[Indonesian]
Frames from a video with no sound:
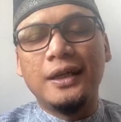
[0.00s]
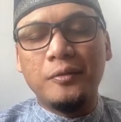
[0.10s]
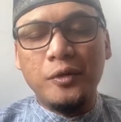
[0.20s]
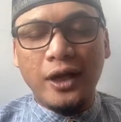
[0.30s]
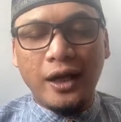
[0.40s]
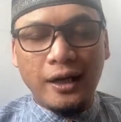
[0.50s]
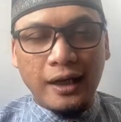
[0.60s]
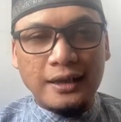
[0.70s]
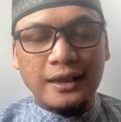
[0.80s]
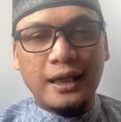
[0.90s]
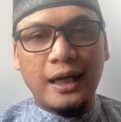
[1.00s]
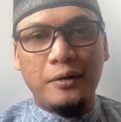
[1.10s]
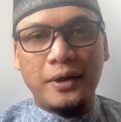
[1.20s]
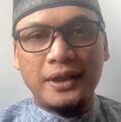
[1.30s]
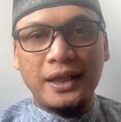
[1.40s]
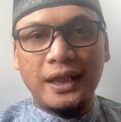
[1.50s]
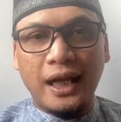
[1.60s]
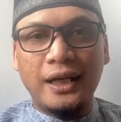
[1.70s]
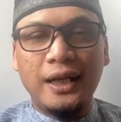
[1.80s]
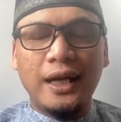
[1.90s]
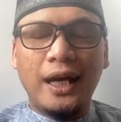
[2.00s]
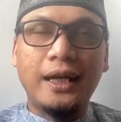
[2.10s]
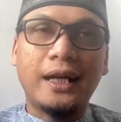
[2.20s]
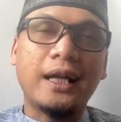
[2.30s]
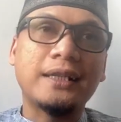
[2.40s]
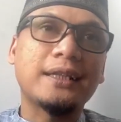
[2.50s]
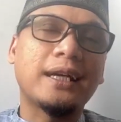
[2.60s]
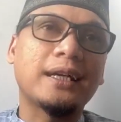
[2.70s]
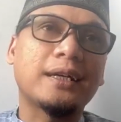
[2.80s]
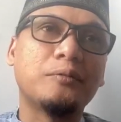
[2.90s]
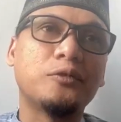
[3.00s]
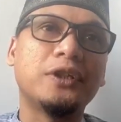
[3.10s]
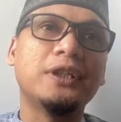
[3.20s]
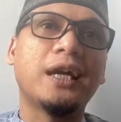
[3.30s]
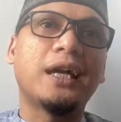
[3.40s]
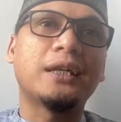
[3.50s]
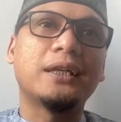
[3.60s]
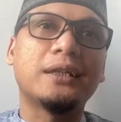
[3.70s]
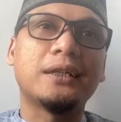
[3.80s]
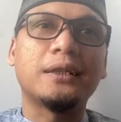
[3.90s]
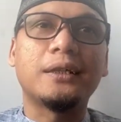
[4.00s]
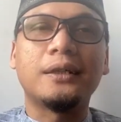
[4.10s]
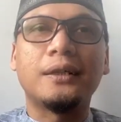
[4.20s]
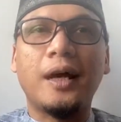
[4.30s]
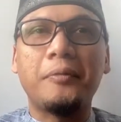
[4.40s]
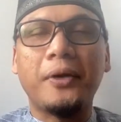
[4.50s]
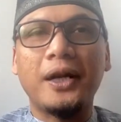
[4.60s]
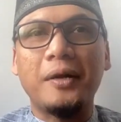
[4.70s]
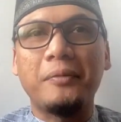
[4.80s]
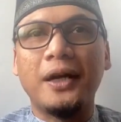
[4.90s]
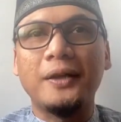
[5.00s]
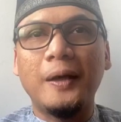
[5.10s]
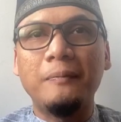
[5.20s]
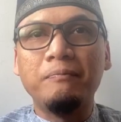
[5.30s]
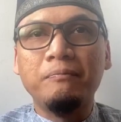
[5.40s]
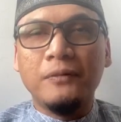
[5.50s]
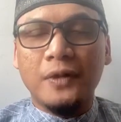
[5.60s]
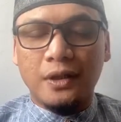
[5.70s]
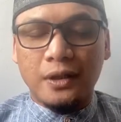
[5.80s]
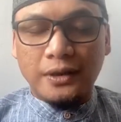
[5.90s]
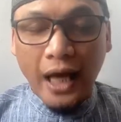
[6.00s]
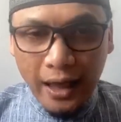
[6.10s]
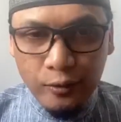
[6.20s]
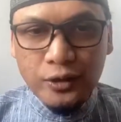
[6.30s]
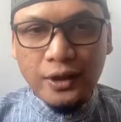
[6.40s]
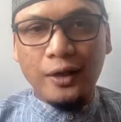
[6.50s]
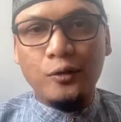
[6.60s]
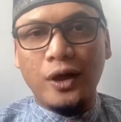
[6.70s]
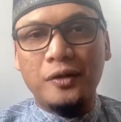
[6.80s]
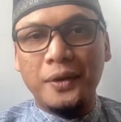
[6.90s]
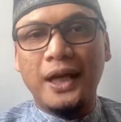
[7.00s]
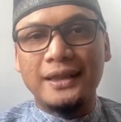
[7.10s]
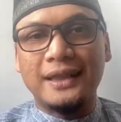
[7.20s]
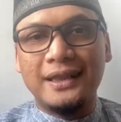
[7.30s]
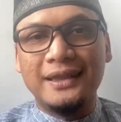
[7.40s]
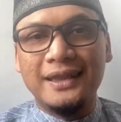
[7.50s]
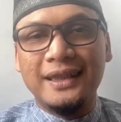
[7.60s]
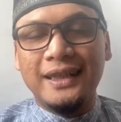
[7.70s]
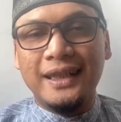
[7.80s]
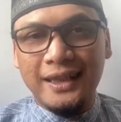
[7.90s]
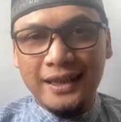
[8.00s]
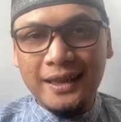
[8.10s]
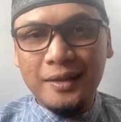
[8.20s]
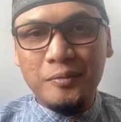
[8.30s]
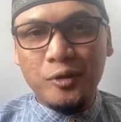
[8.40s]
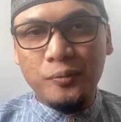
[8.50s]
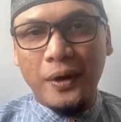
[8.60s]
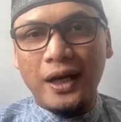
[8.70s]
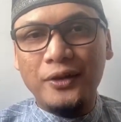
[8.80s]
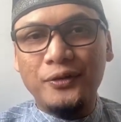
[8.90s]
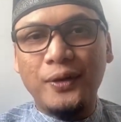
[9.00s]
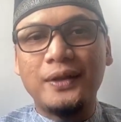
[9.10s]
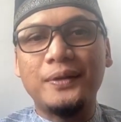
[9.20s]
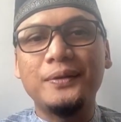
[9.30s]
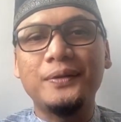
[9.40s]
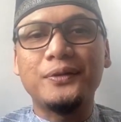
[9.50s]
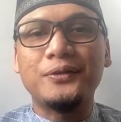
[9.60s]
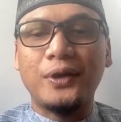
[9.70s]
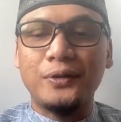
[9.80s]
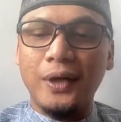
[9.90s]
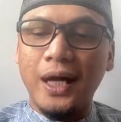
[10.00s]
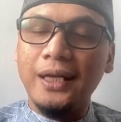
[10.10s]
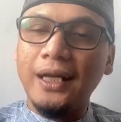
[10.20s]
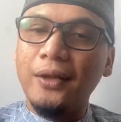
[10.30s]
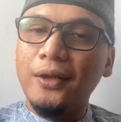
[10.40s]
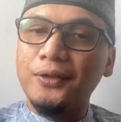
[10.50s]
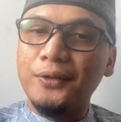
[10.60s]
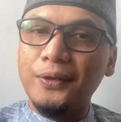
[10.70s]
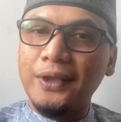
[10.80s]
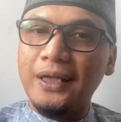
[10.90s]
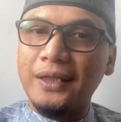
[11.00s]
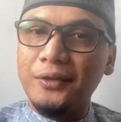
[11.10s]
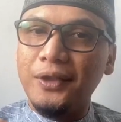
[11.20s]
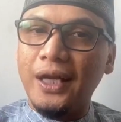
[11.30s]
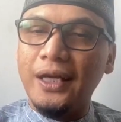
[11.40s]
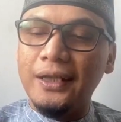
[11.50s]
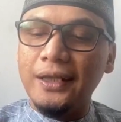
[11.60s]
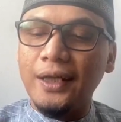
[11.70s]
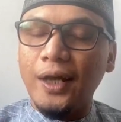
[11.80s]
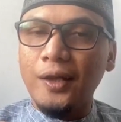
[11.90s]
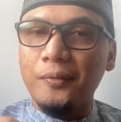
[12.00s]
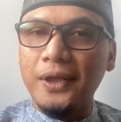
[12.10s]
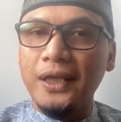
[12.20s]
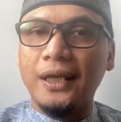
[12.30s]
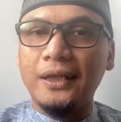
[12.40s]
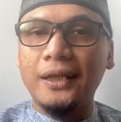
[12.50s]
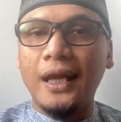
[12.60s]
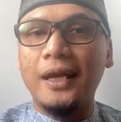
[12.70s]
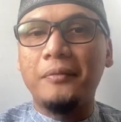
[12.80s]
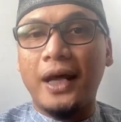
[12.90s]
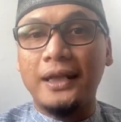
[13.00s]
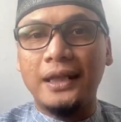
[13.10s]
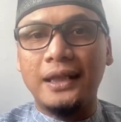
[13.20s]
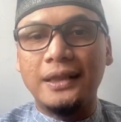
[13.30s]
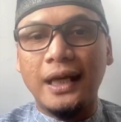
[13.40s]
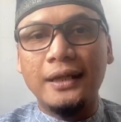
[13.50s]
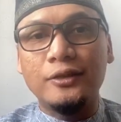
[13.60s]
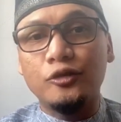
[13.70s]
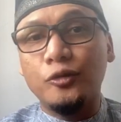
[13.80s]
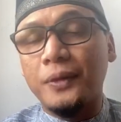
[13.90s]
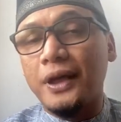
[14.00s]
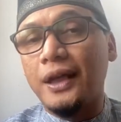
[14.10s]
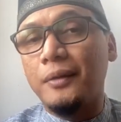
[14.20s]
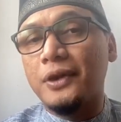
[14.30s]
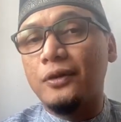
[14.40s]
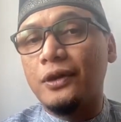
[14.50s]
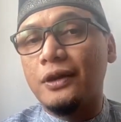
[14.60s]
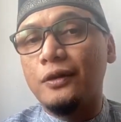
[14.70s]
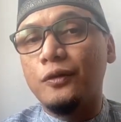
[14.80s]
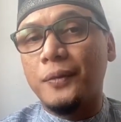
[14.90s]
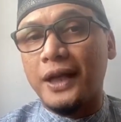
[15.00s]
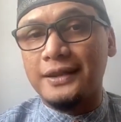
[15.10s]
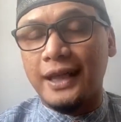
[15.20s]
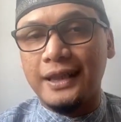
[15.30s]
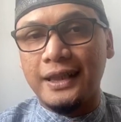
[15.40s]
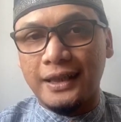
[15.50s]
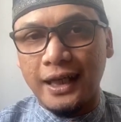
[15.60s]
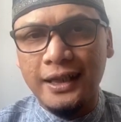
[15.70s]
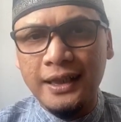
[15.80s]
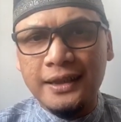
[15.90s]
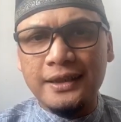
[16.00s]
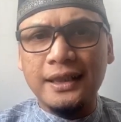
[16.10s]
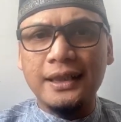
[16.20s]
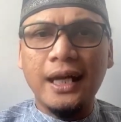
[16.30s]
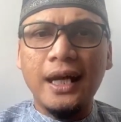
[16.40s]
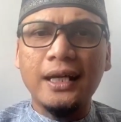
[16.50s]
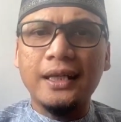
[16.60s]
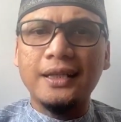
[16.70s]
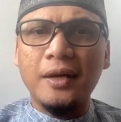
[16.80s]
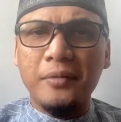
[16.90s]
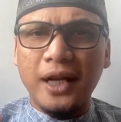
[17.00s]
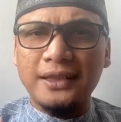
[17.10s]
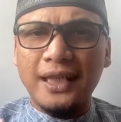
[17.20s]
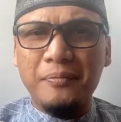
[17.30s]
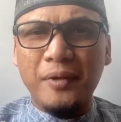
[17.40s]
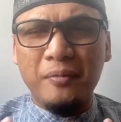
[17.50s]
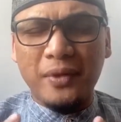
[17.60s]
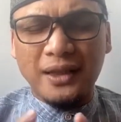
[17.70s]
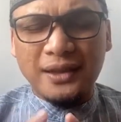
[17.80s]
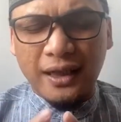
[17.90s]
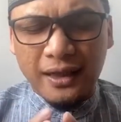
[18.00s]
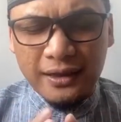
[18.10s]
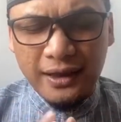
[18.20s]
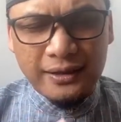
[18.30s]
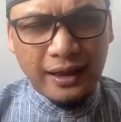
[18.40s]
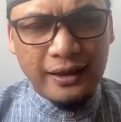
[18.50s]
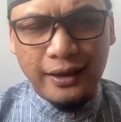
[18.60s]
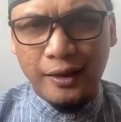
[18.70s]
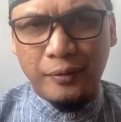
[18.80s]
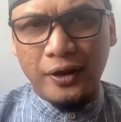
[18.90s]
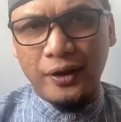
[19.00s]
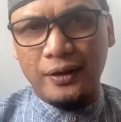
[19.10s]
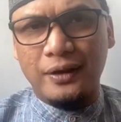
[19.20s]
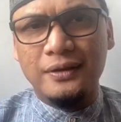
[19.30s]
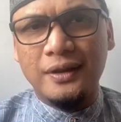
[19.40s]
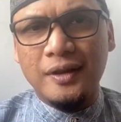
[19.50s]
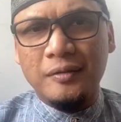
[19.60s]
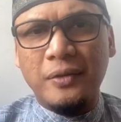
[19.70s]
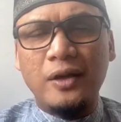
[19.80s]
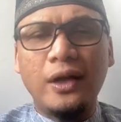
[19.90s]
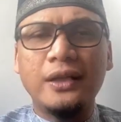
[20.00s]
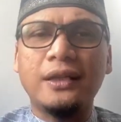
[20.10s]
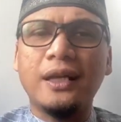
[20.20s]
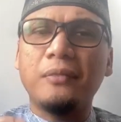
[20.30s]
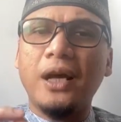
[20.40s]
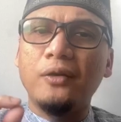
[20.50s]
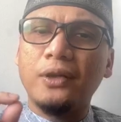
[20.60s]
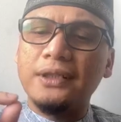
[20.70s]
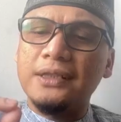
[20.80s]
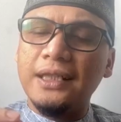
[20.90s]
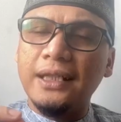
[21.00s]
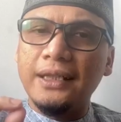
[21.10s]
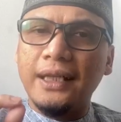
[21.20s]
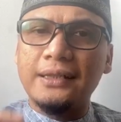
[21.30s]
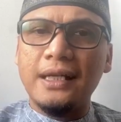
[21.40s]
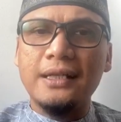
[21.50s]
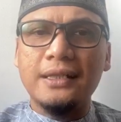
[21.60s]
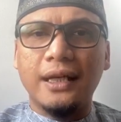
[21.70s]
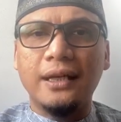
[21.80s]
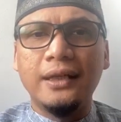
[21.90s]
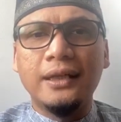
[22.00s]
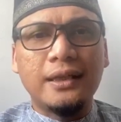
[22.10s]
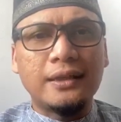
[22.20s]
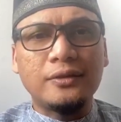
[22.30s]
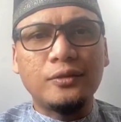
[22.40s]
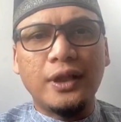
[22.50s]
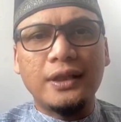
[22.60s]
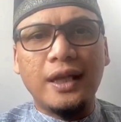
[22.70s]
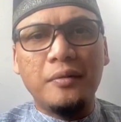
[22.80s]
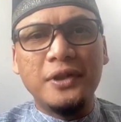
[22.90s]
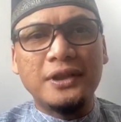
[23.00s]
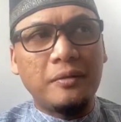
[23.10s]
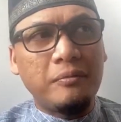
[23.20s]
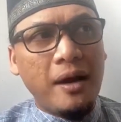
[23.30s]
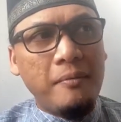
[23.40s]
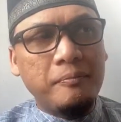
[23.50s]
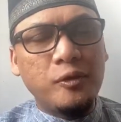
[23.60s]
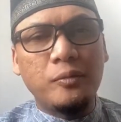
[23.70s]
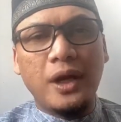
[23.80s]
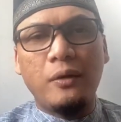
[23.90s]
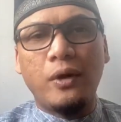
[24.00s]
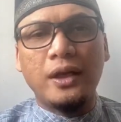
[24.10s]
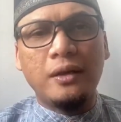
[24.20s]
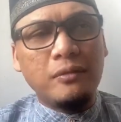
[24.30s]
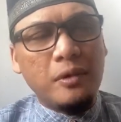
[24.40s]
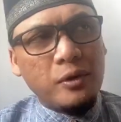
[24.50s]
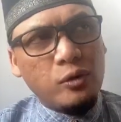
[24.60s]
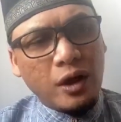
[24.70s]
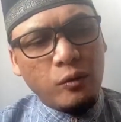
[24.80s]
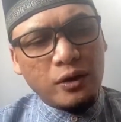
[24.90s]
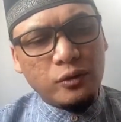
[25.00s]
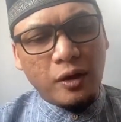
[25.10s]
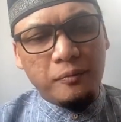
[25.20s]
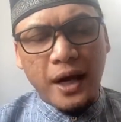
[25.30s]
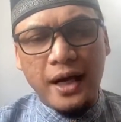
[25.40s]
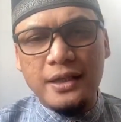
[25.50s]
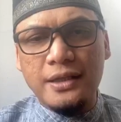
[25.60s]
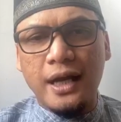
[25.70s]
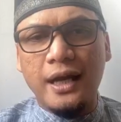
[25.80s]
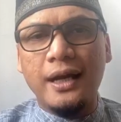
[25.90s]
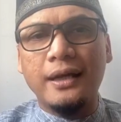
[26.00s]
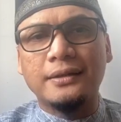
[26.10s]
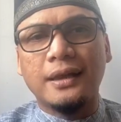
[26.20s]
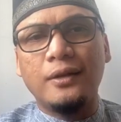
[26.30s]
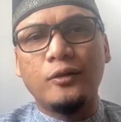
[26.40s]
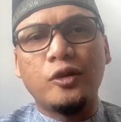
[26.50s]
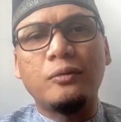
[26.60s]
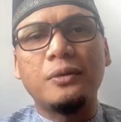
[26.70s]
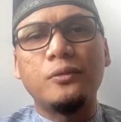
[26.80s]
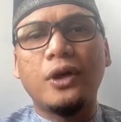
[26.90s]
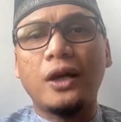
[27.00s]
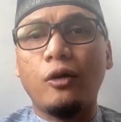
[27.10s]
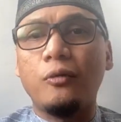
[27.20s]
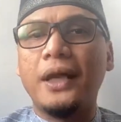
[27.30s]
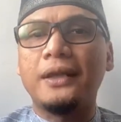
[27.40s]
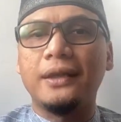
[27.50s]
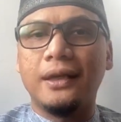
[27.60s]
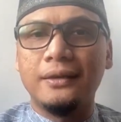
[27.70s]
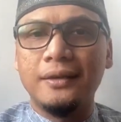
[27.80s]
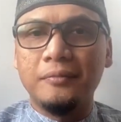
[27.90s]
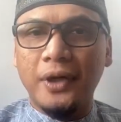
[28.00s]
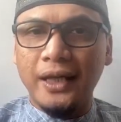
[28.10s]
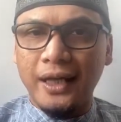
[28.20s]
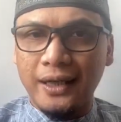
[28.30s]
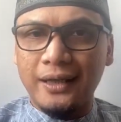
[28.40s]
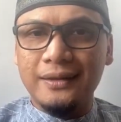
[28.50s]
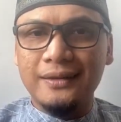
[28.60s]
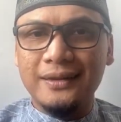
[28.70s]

Kemudian ada rasa kekhawatiran, ada rasa kemudian eh, apa namanya eh, takut yang luar biasa. Ini merupakan suatu suatu hal yang Allah turunkan ke dunia ini, Allah berikan di dalam hati kita, disusupkan dalam relung-relung perasaan kita sehingga kita merasa apa? Merasa kerdil sekali di hadapan Allah Baru hanya dengan makhluk kecilnya saja kita sudah tidak bisa mampu melawannya, memerlukan waktu yang panjang sekali untuk menemukan obatnya. Bayangkan,